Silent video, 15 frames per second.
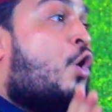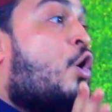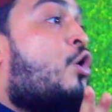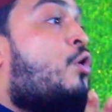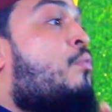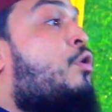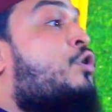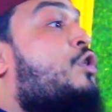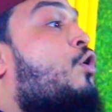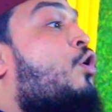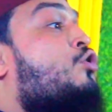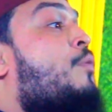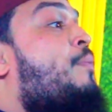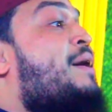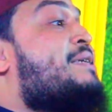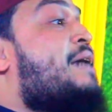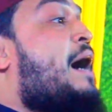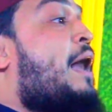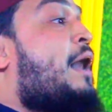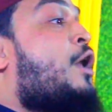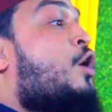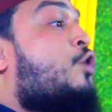কর্মতে কত
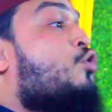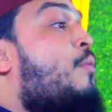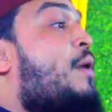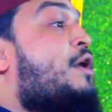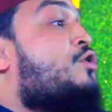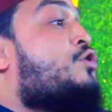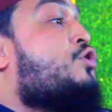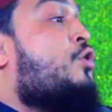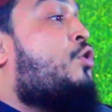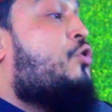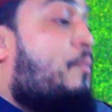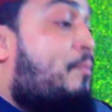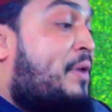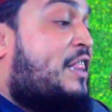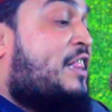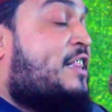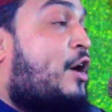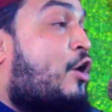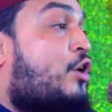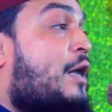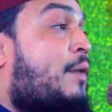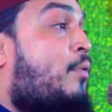বেজাল তোমার জন্য মিথ্যা
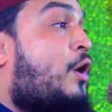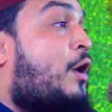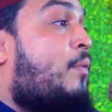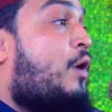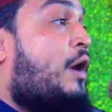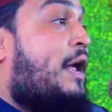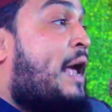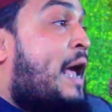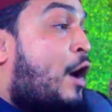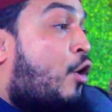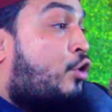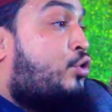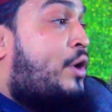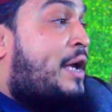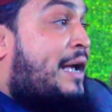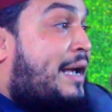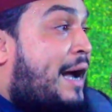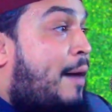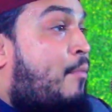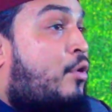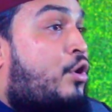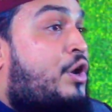কথা বলে বলে কত
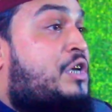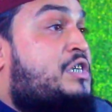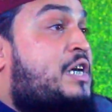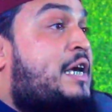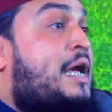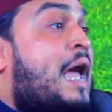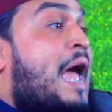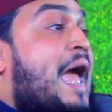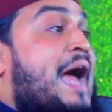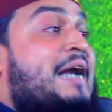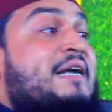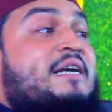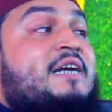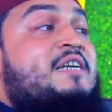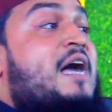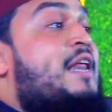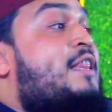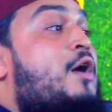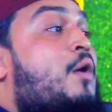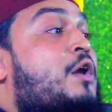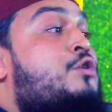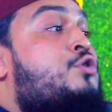ইনকাম করেছি একটা শাড়ি
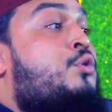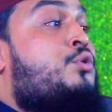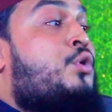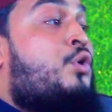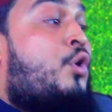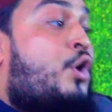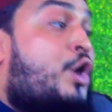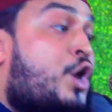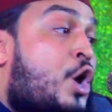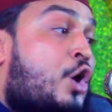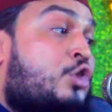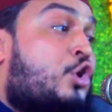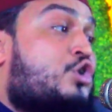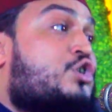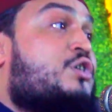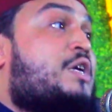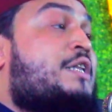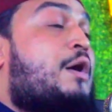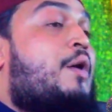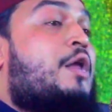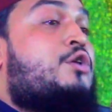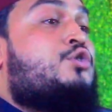দেওয়ার জন্য নয় দশটা
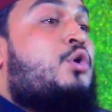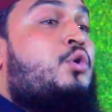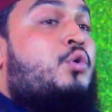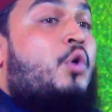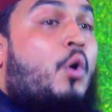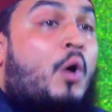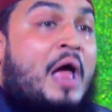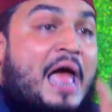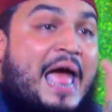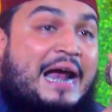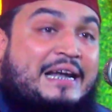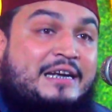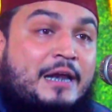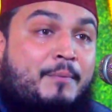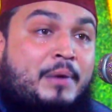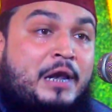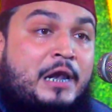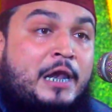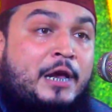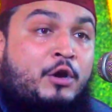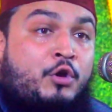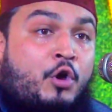দেওয়ার জন্য একটা
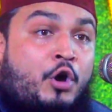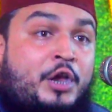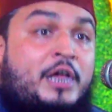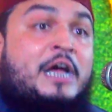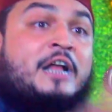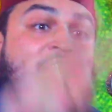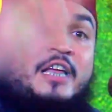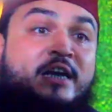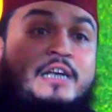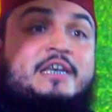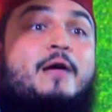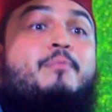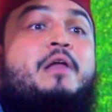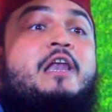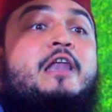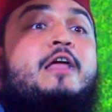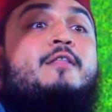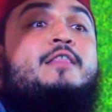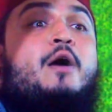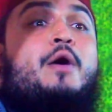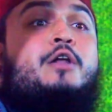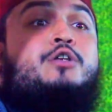বিল্ডিং নয় তিনটা বিল্ডিং
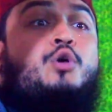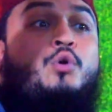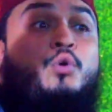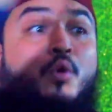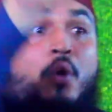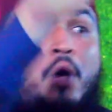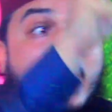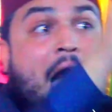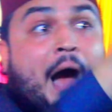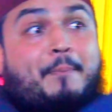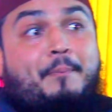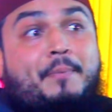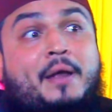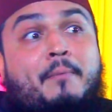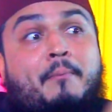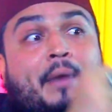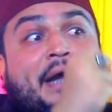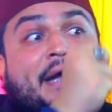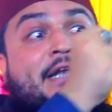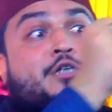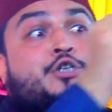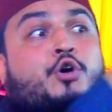দেওয়ার জন্য আপনার
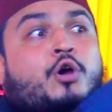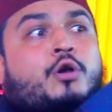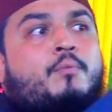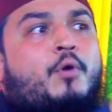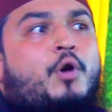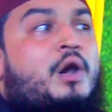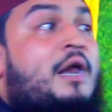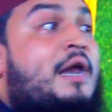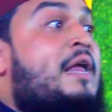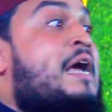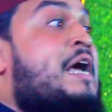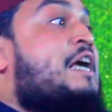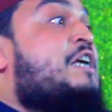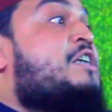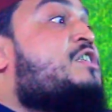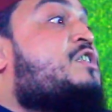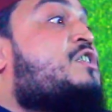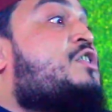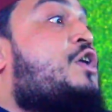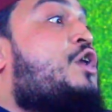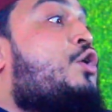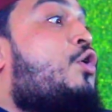মাইন্ডে যখন বললেন
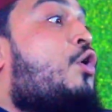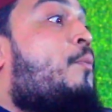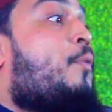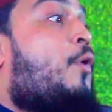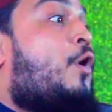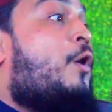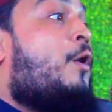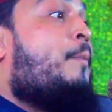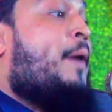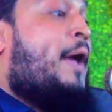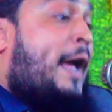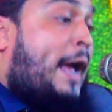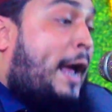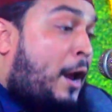স্ত্রীও বলবে